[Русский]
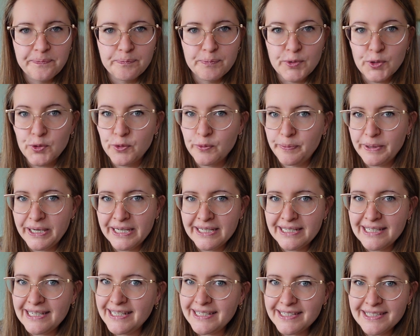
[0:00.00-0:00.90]

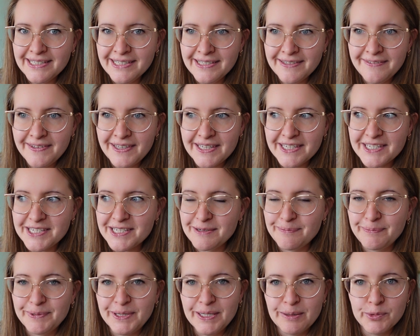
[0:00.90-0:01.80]
покупать летние вещи,
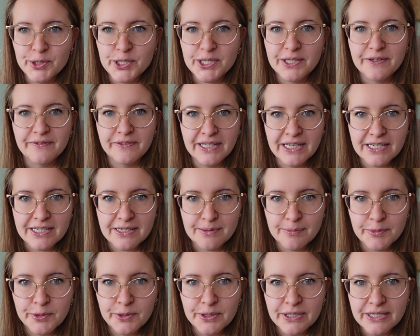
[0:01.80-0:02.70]
потому что в
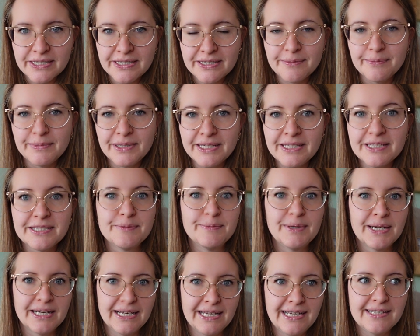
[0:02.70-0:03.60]
нашем городе мы не
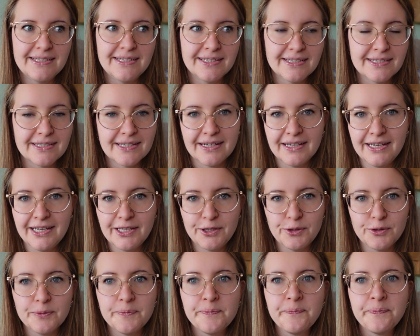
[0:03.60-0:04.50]
смогли одеться к
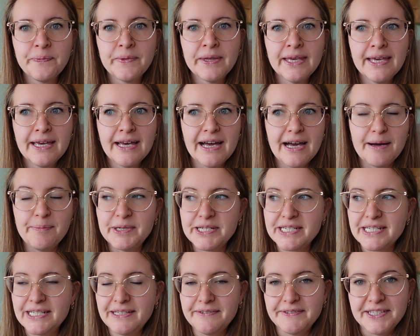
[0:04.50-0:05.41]
лету,
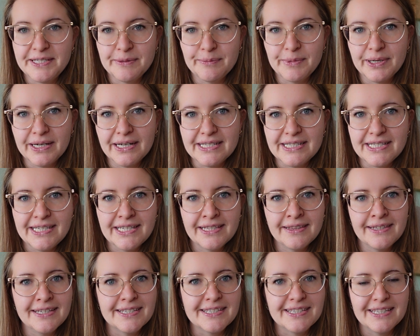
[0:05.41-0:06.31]
обошли все
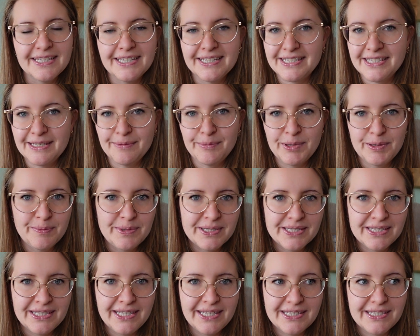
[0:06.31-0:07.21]
магазины и с тестами, и
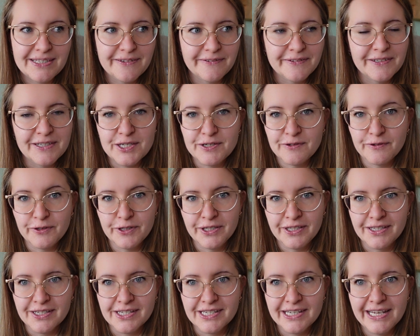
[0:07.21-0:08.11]
без тестов, ничего не
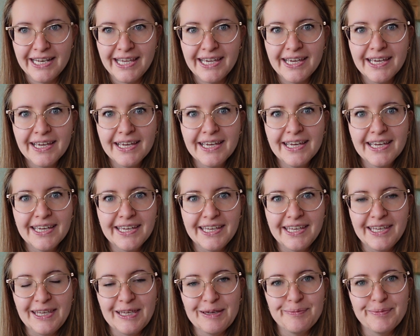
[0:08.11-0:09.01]
нашли,
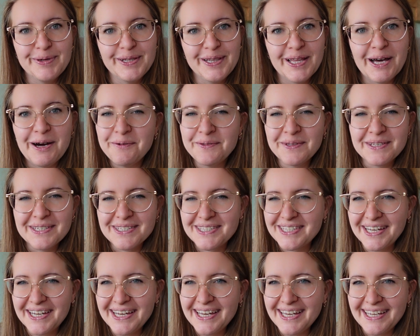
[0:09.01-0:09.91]
и была у нас
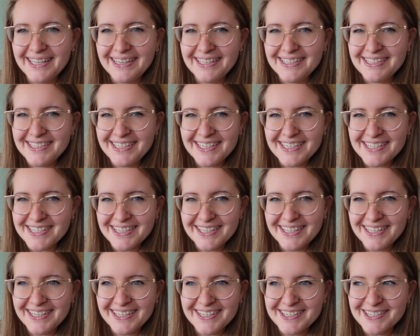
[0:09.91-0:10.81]
такая
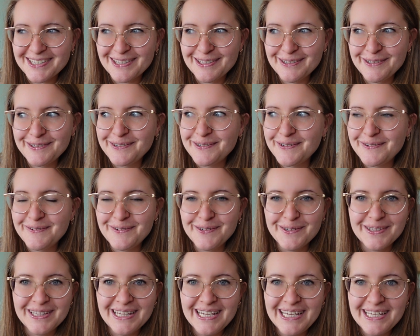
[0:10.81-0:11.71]
надежда, что
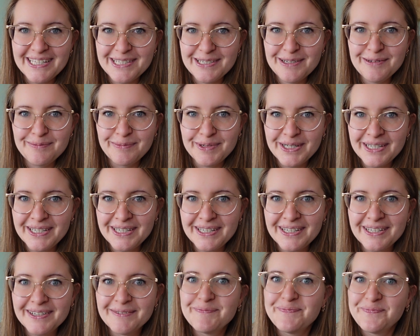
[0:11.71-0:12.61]
вот Отлете
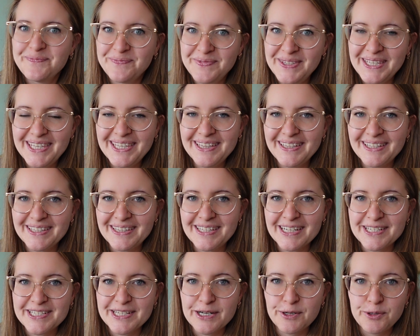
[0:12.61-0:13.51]
мы нехило
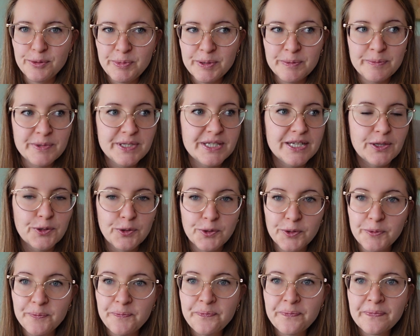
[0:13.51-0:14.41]
так закупимся,
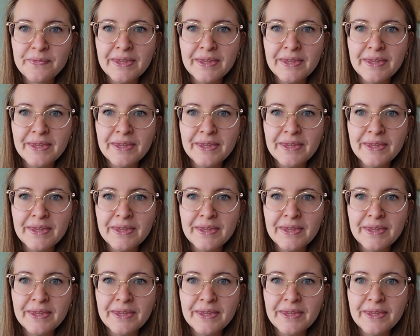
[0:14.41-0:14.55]
но...